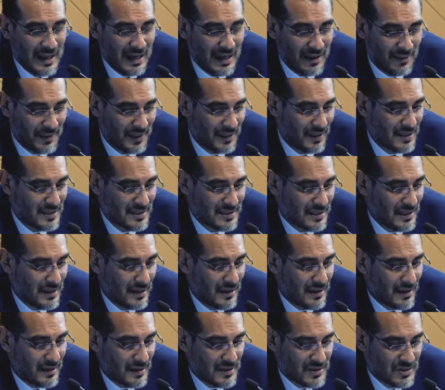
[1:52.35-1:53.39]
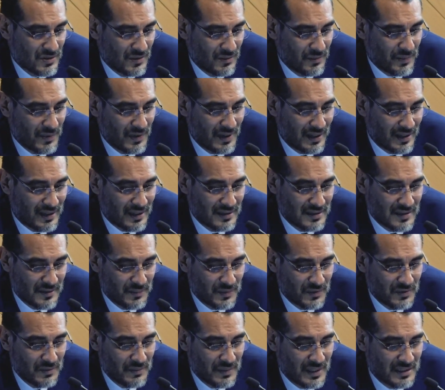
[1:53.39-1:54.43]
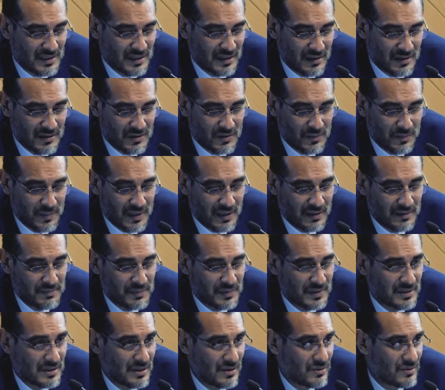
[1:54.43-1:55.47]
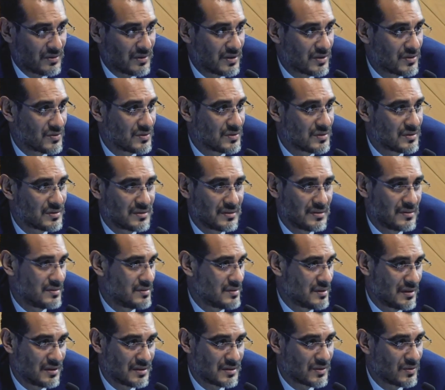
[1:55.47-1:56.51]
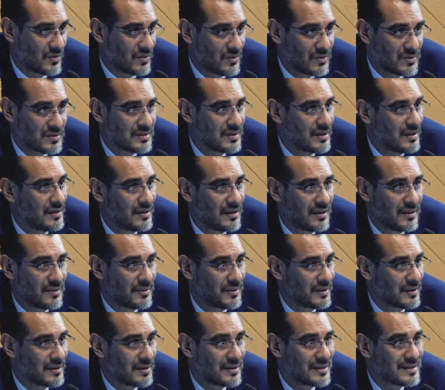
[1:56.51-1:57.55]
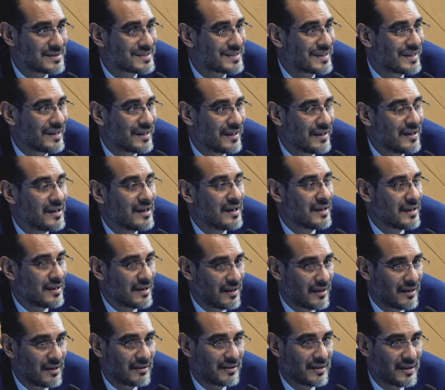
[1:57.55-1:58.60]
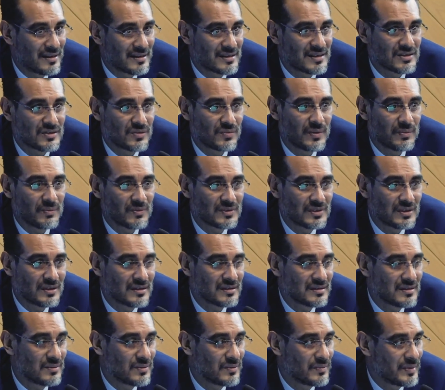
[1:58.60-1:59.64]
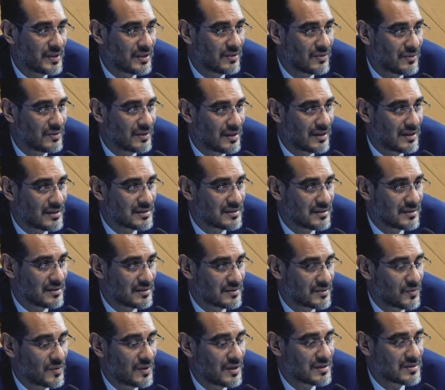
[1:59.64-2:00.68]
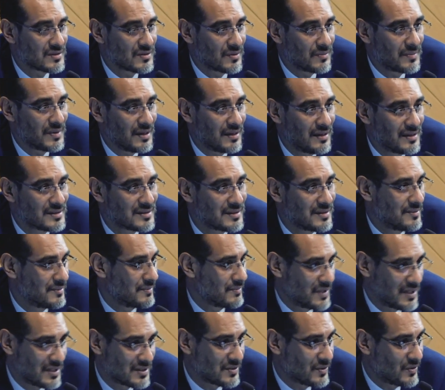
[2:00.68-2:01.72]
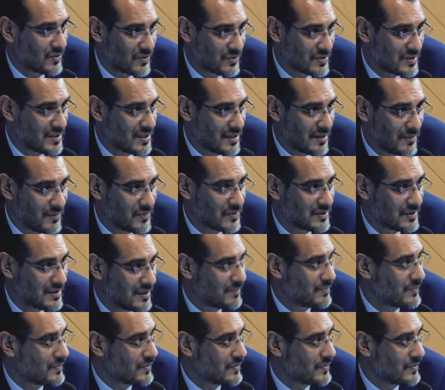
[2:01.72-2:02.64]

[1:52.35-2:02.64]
La verdad es que la razón por la que se puso en marcha dicho plan, pues en los hechos se desconoce y la verdad es que eh, quienes estuvimos en ese momento en las escuelas normales desconocíamos el